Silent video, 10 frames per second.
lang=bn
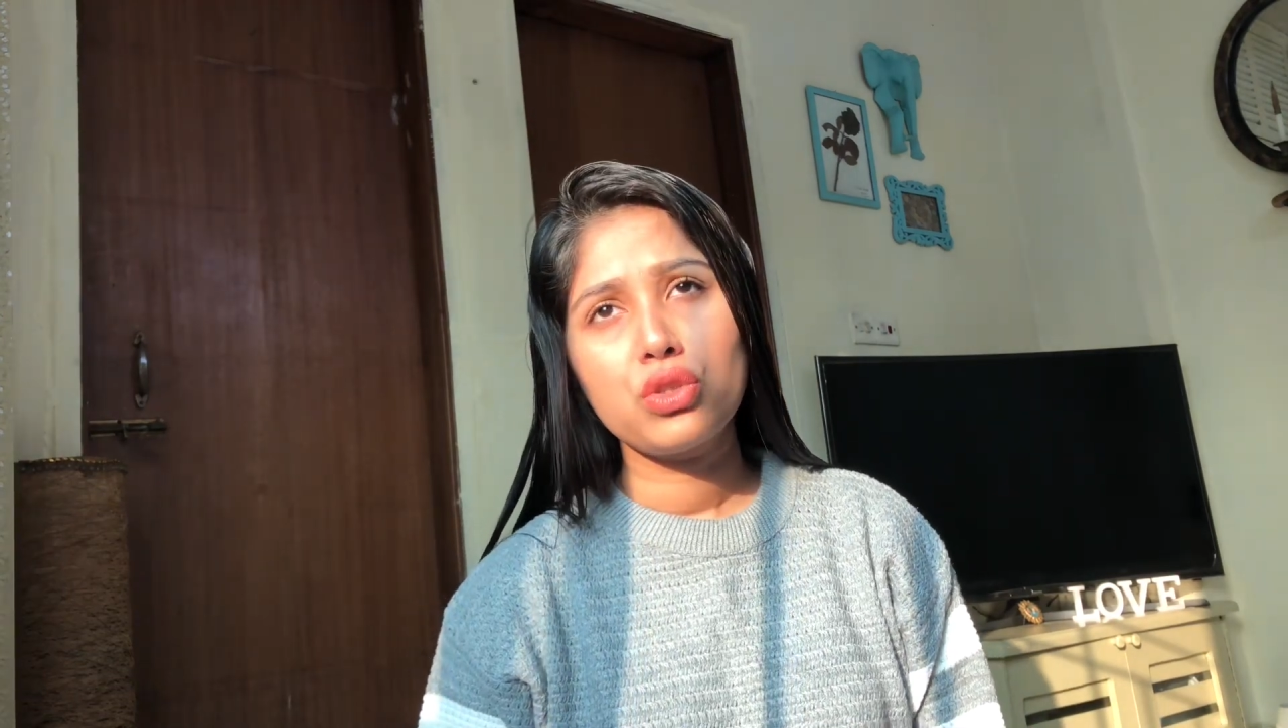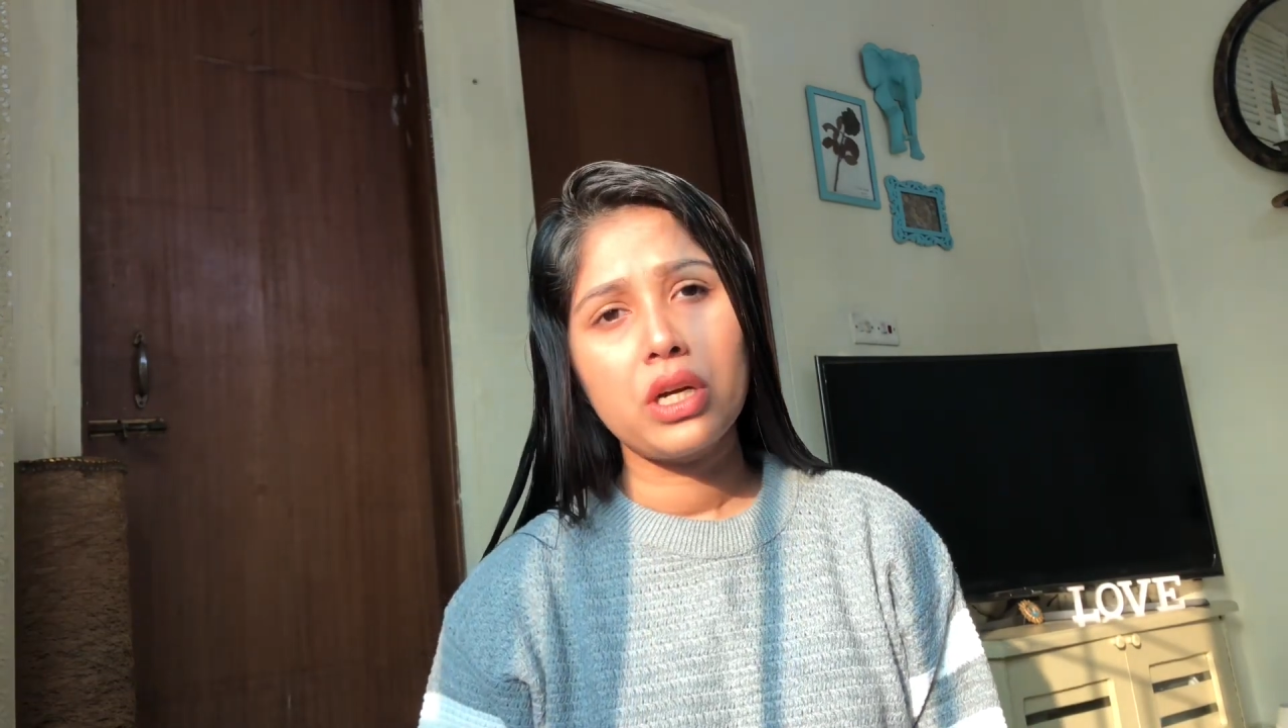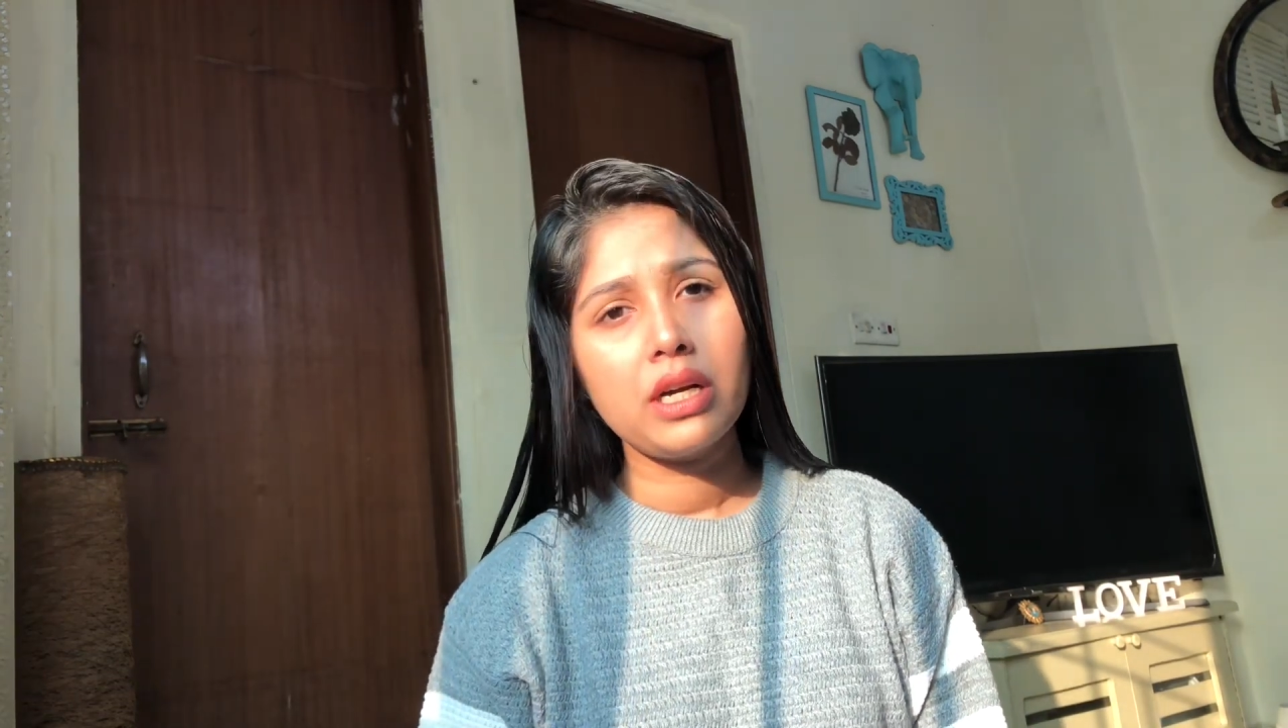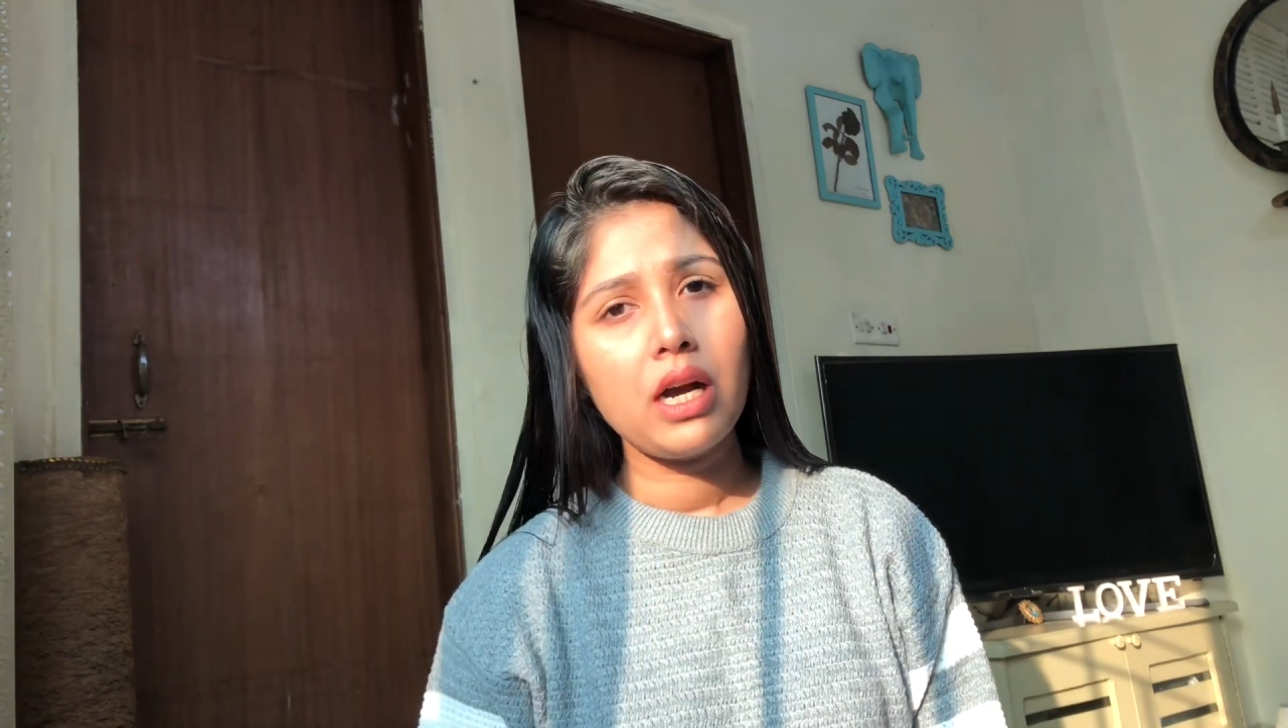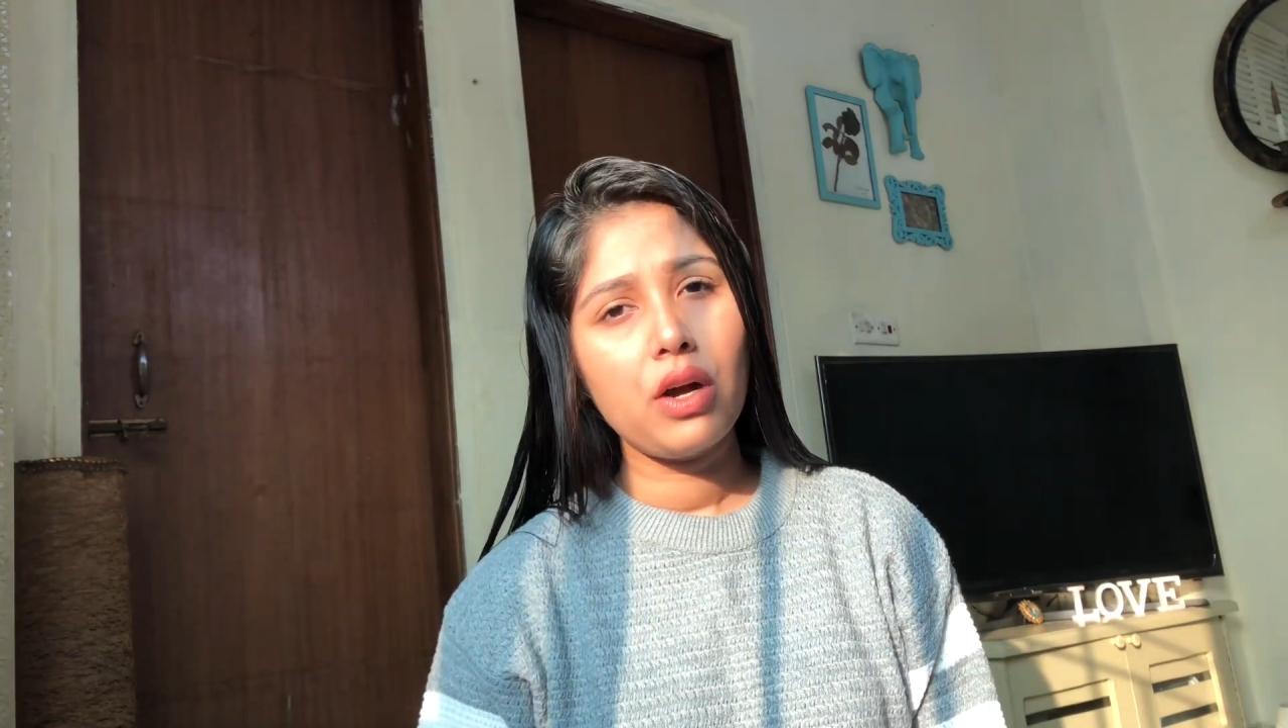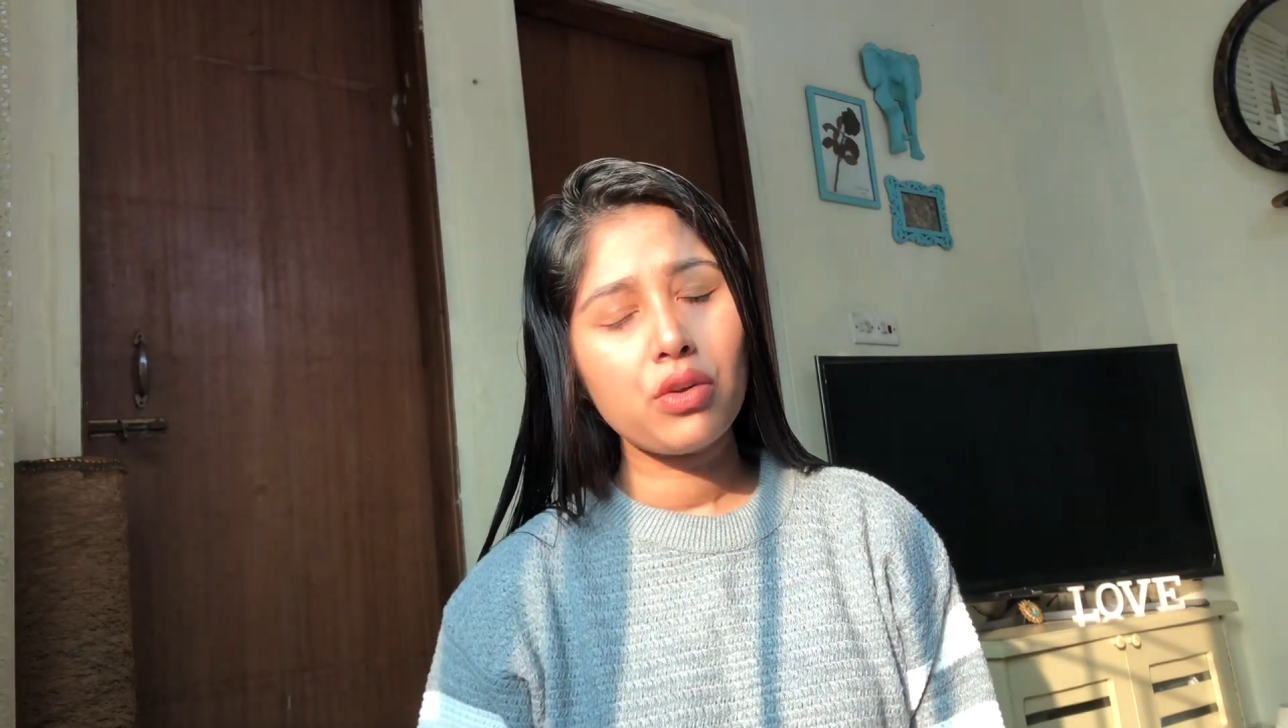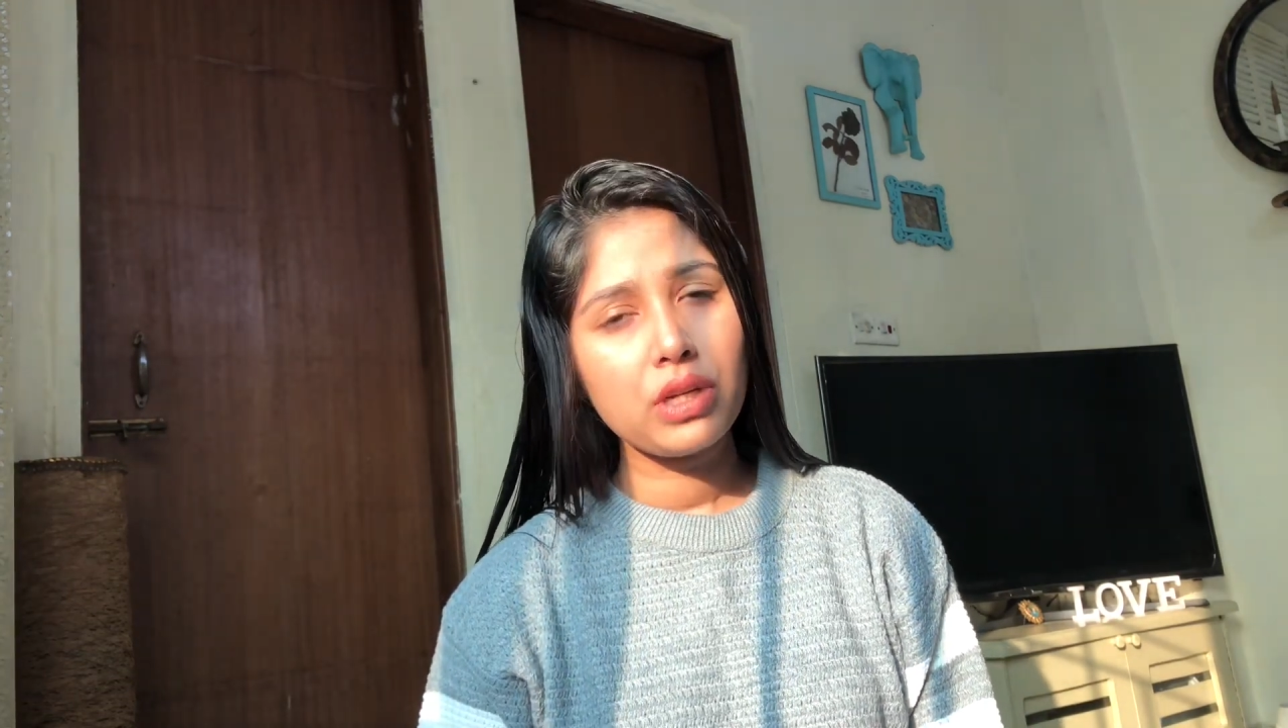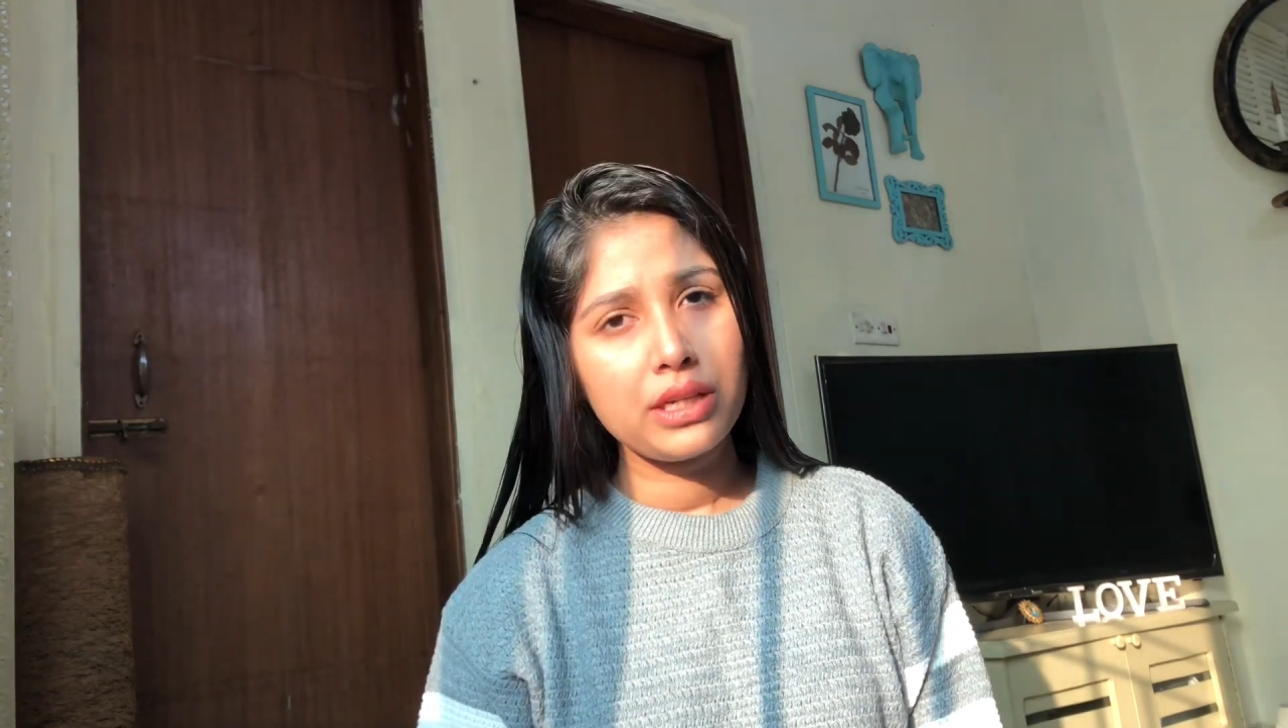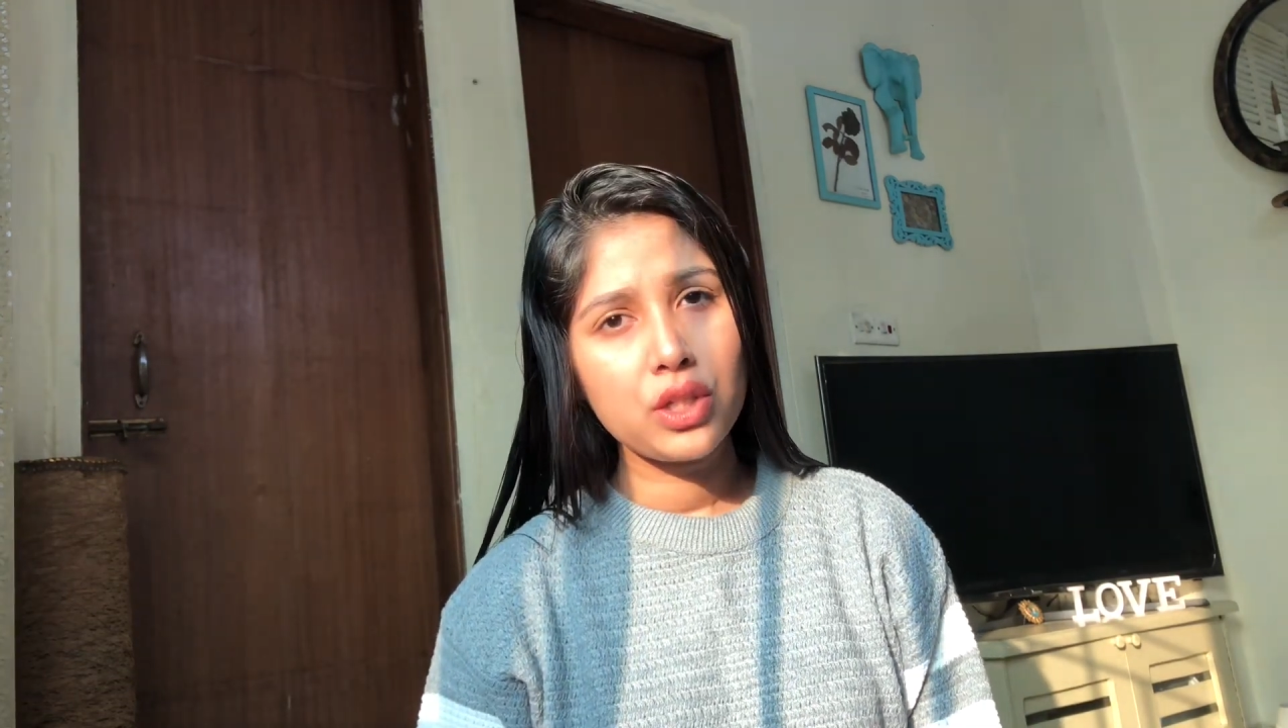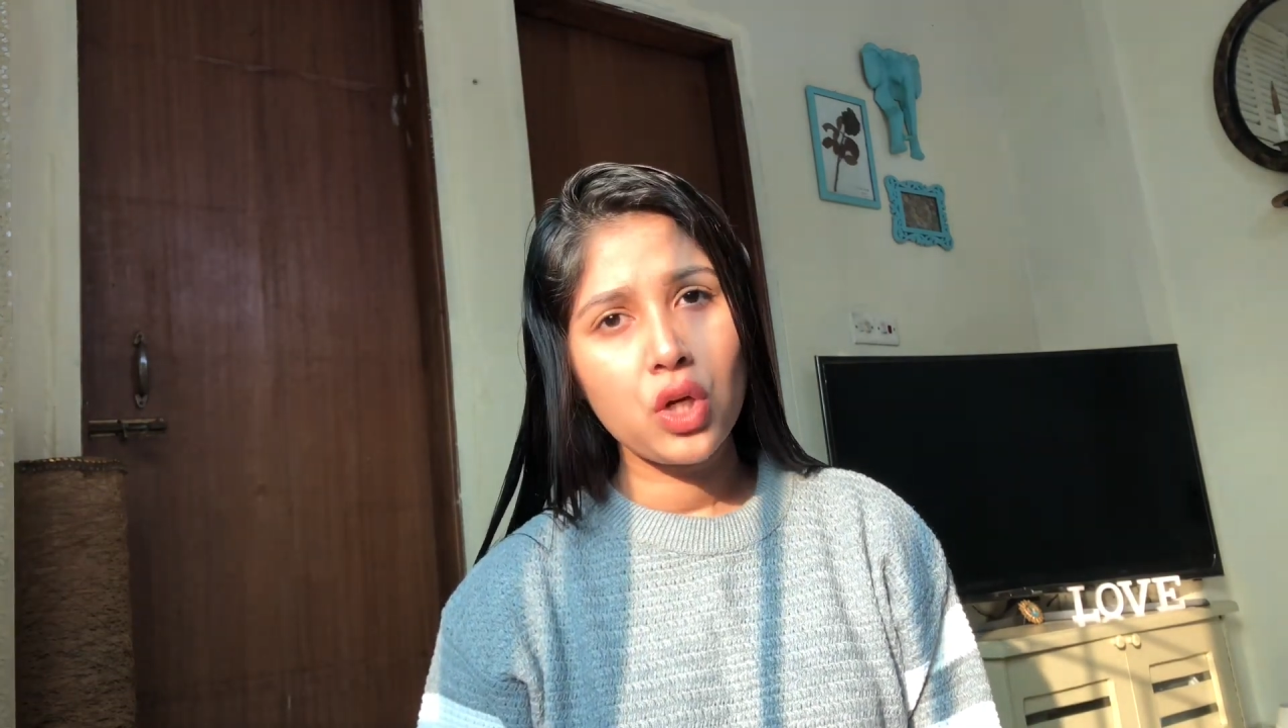যারা অনলাইন